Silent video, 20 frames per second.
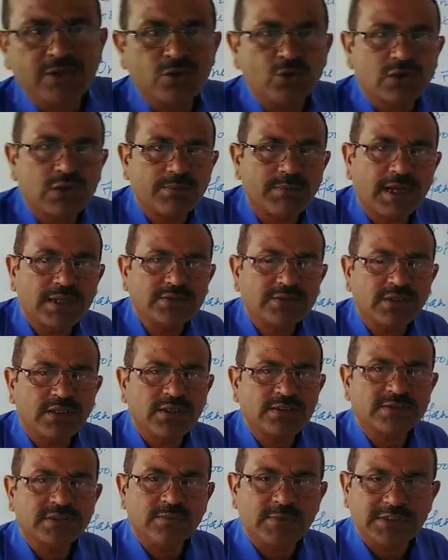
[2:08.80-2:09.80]
योग्य बात है
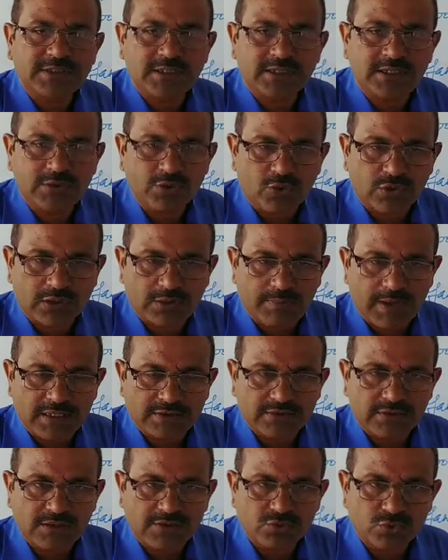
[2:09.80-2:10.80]
समझने योग्य
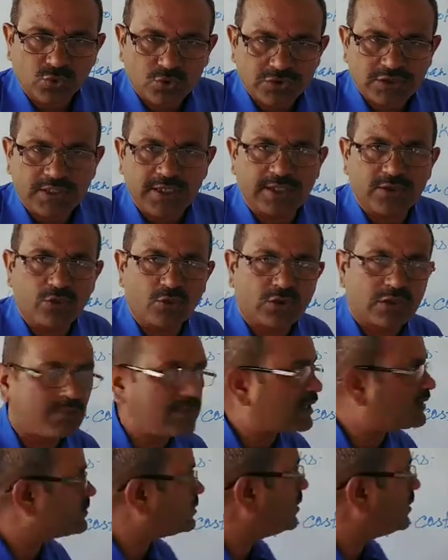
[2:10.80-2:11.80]
बात है सोचने योग्य बात